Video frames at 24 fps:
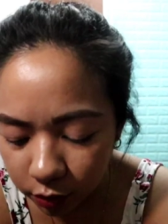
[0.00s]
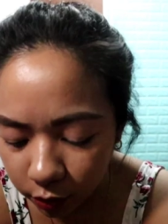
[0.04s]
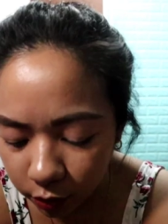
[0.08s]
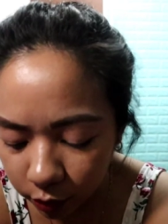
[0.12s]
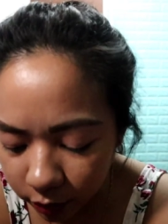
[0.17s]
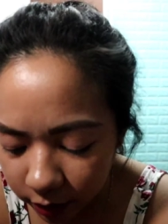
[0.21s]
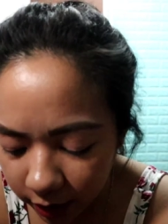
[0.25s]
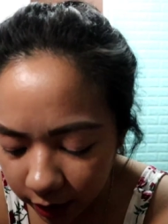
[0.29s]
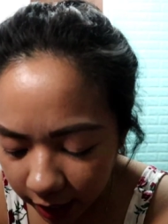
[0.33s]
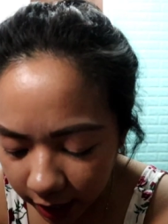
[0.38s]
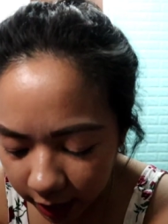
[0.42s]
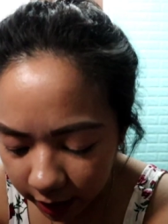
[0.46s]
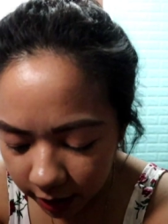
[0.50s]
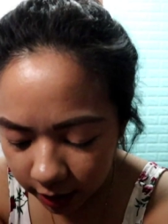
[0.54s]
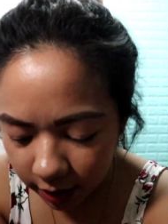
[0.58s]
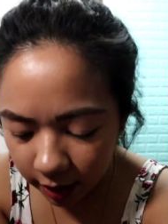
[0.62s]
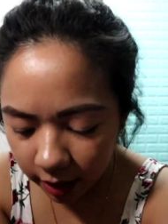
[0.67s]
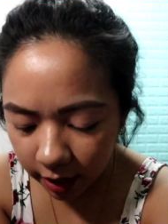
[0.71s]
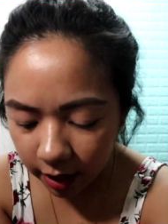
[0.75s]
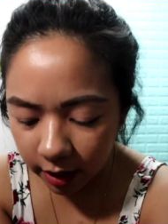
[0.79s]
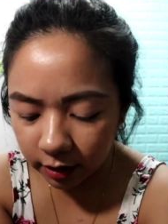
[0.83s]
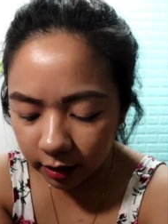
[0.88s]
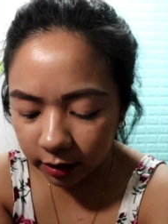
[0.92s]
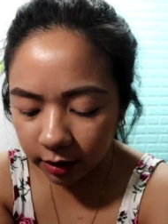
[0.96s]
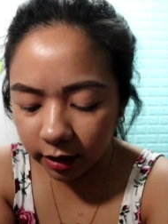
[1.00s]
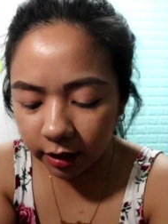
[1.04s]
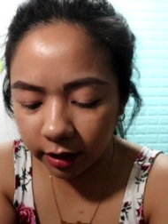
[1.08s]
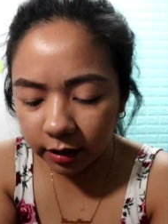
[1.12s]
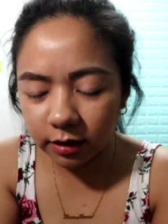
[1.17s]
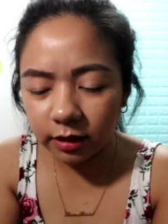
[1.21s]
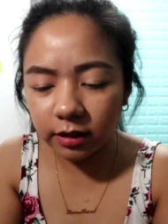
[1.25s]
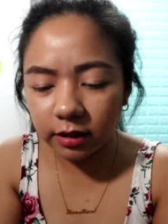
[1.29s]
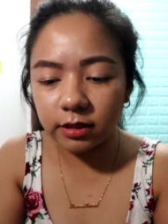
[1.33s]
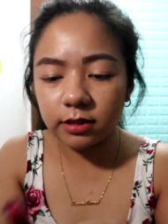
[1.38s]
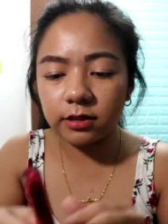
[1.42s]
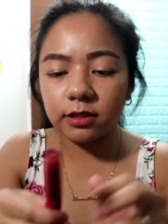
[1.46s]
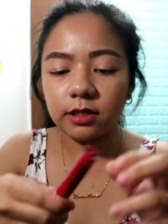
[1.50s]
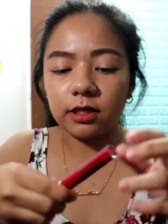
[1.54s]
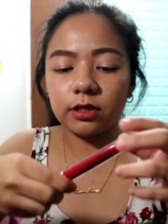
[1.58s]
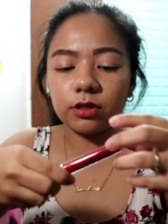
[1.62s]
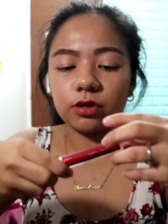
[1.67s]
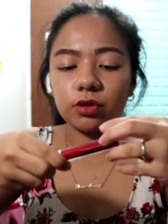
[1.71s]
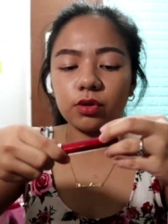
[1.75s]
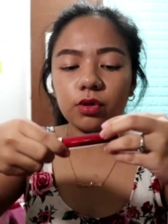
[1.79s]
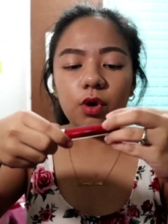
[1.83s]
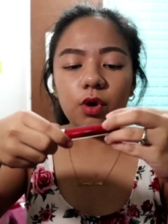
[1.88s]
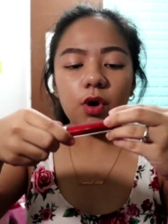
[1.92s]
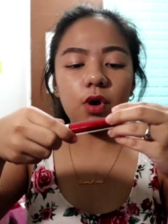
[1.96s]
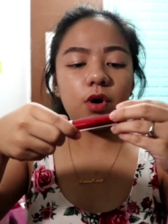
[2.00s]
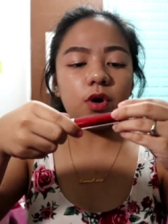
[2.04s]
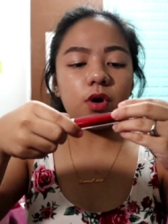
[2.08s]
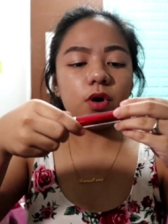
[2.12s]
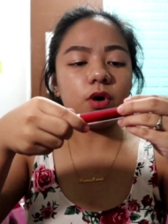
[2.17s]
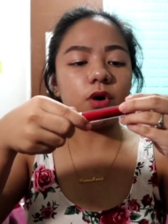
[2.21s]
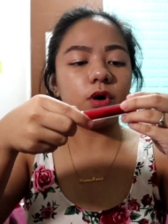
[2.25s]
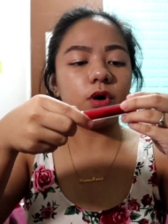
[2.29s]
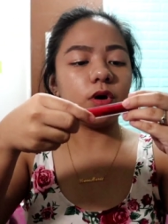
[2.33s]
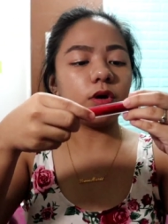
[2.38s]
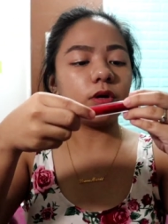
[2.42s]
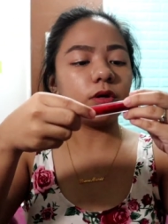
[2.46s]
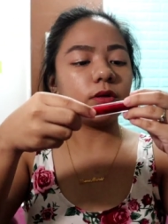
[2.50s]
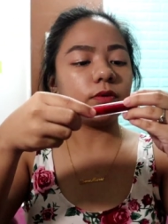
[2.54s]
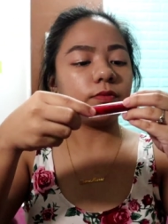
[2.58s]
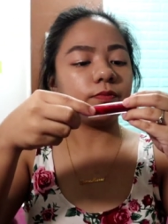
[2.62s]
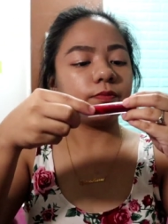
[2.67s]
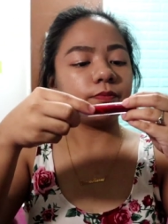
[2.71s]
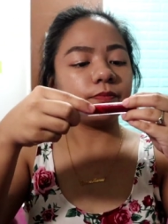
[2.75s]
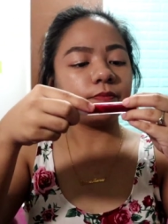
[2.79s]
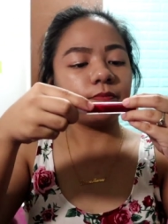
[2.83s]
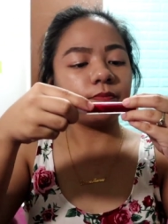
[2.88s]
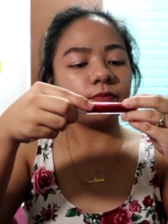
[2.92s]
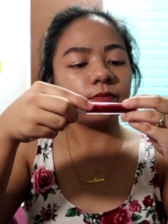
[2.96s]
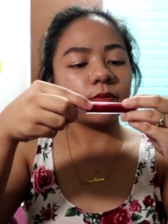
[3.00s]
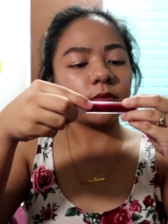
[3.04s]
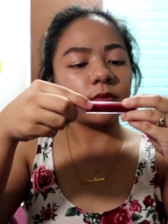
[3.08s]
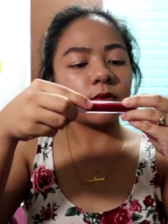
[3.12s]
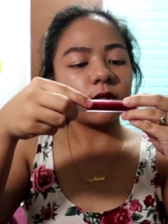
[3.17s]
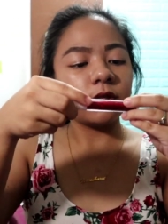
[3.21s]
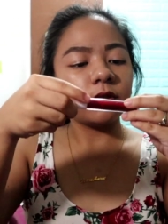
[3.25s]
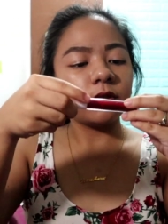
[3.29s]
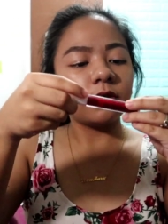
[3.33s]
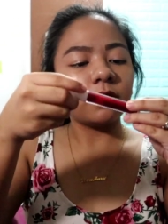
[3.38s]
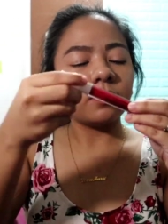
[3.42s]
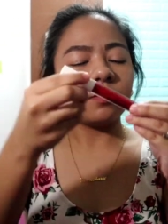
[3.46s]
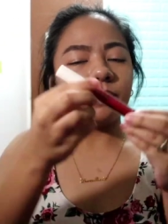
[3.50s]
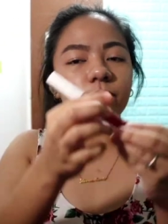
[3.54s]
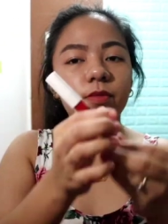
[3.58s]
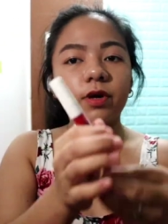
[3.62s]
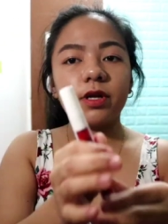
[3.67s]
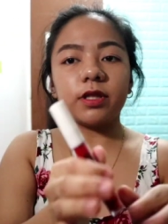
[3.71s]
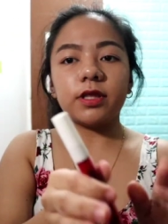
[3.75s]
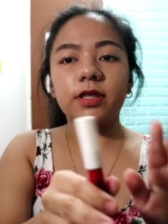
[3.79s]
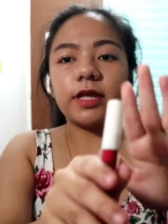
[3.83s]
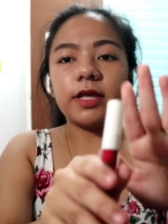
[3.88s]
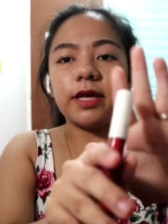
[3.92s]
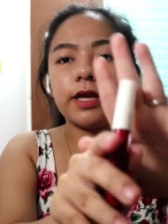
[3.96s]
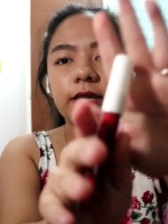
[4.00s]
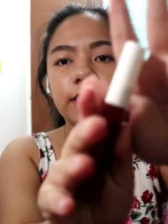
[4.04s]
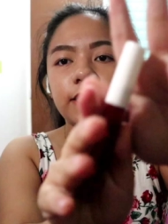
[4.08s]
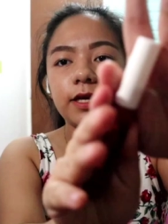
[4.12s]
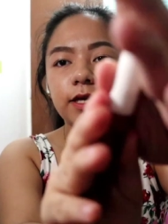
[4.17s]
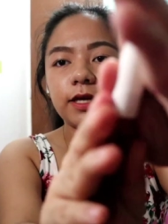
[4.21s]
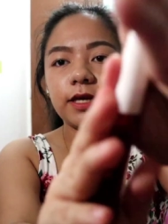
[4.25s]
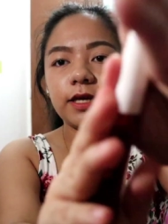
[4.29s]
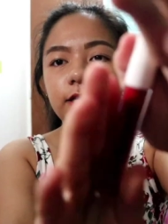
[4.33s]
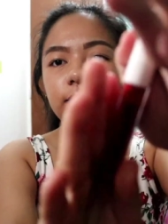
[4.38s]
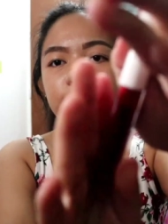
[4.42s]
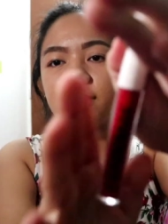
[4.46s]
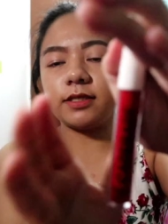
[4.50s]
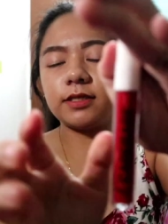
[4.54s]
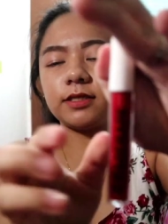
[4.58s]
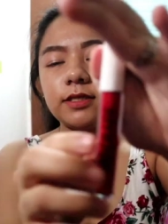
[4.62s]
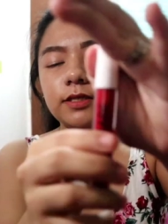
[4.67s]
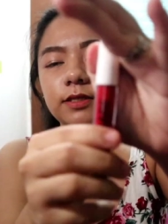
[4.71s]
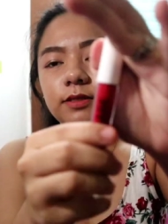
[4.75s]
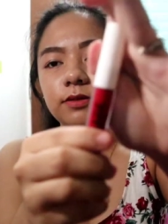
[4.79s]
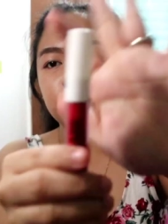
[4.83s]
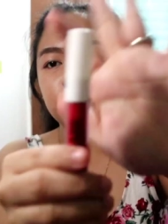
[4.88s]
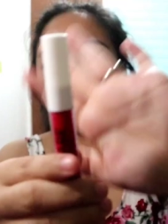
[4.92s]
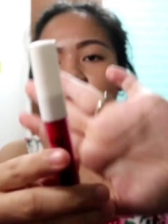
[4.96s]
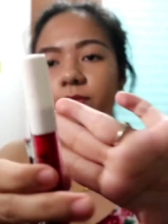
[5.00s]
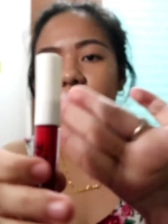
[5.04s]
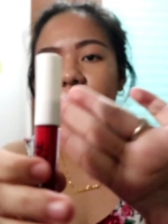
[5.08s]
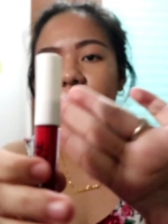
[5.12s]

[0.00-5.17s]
So, unahin natin is itong birthday kiss.